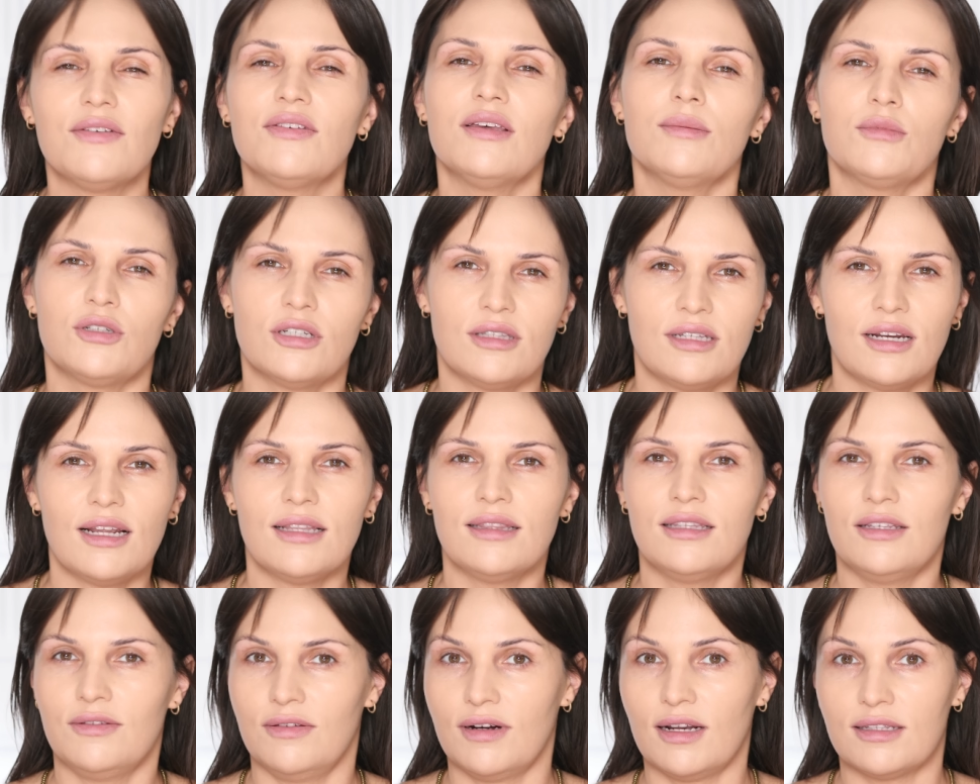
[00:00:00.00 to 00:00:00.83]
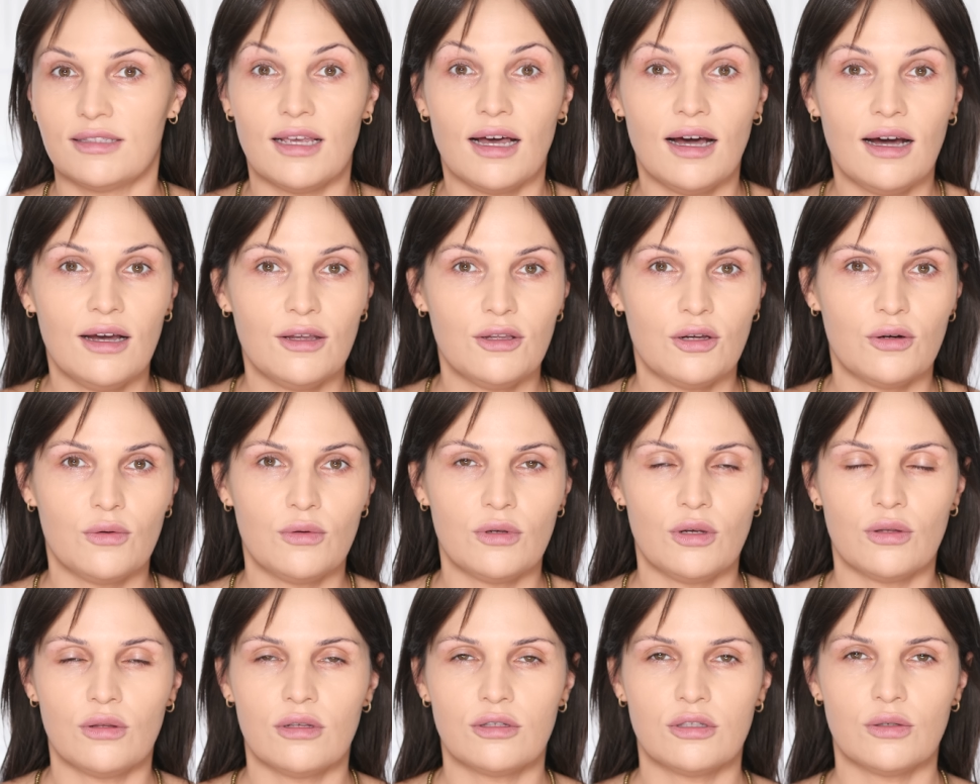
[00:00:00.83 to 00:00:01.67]
Ja wiem, że trendy wracają
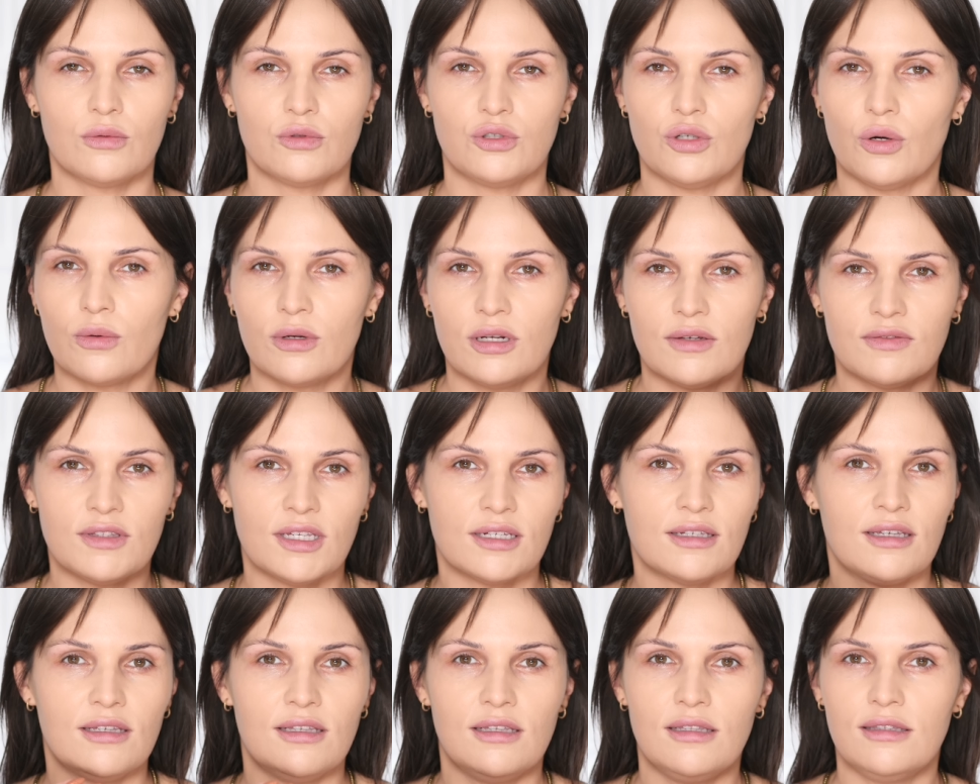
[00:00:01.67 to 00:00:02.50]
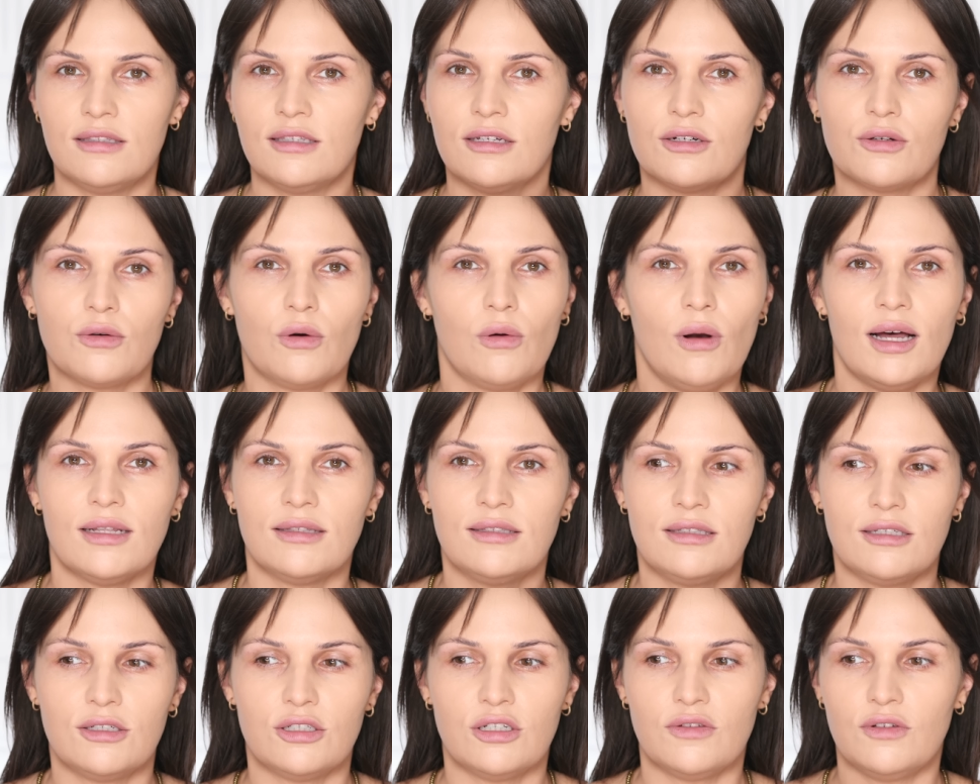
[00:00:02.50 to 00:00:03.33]
i one są ciągle w takiej
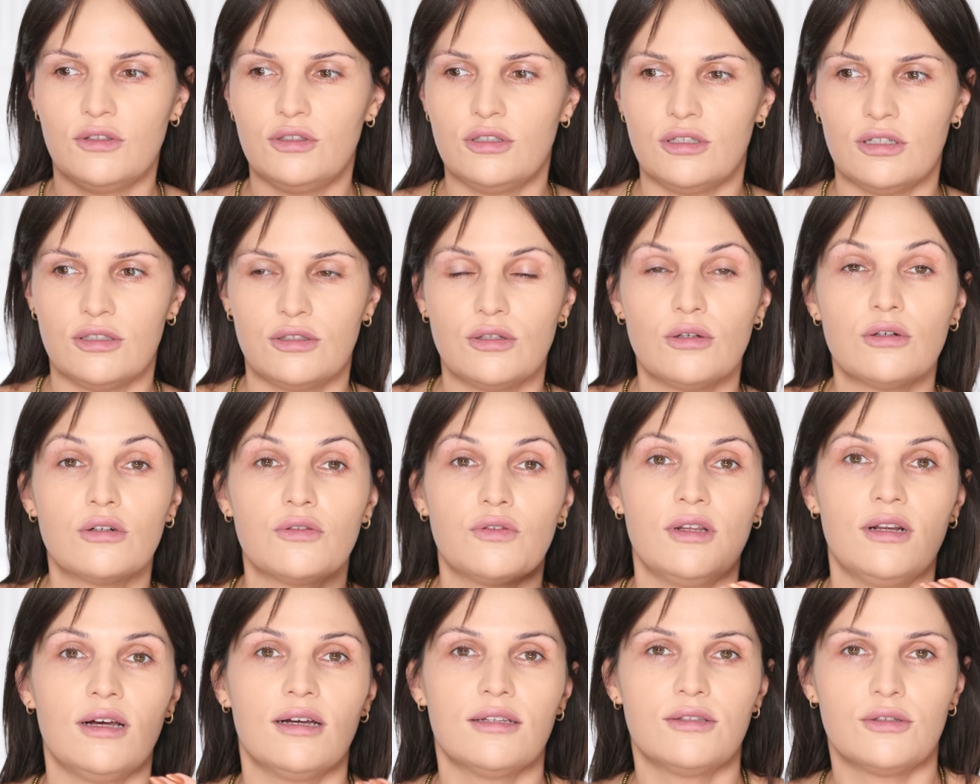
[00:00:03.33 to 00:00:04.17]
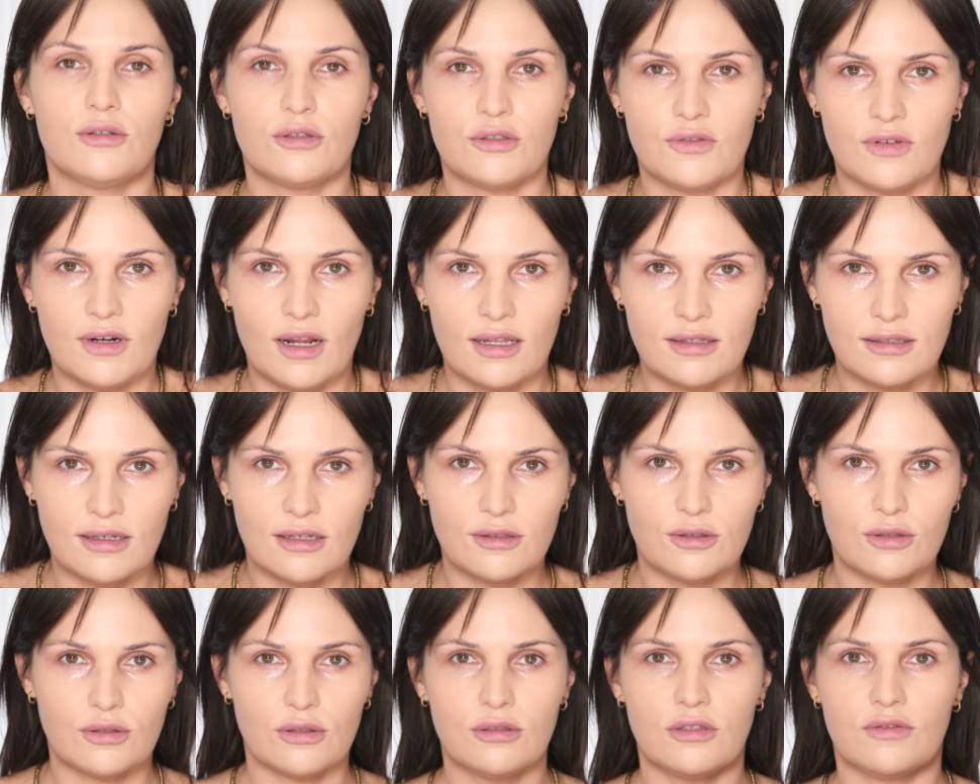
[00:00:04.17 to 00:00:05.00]
cyrkulacji, że wiecie, co chwila coś wraca,
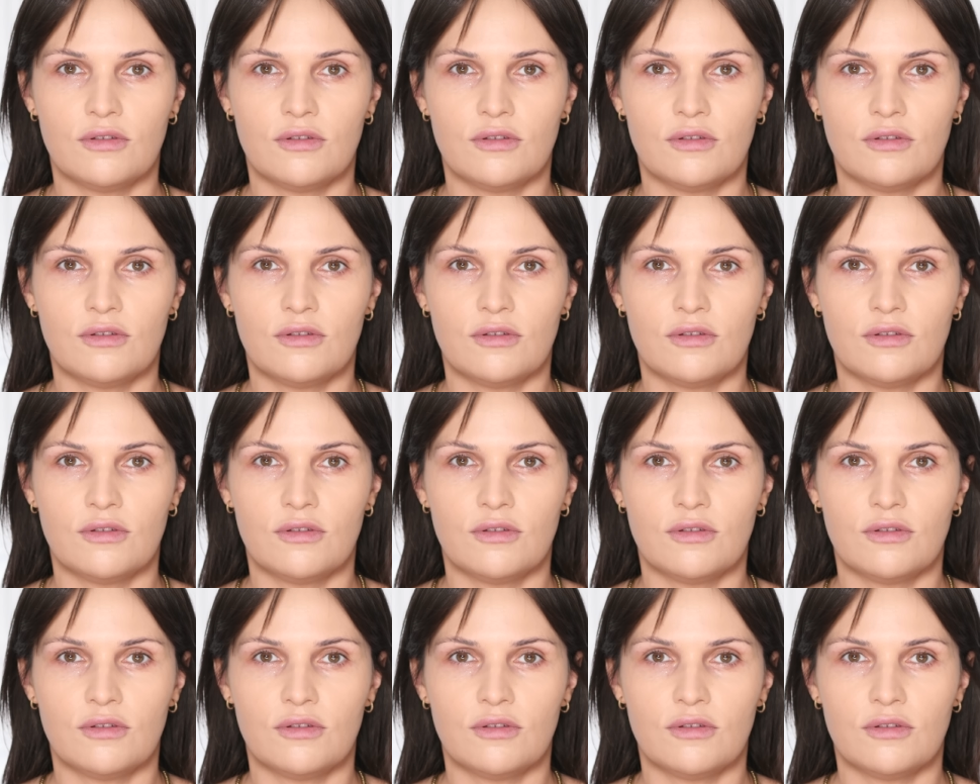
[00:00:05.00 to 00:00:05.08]
co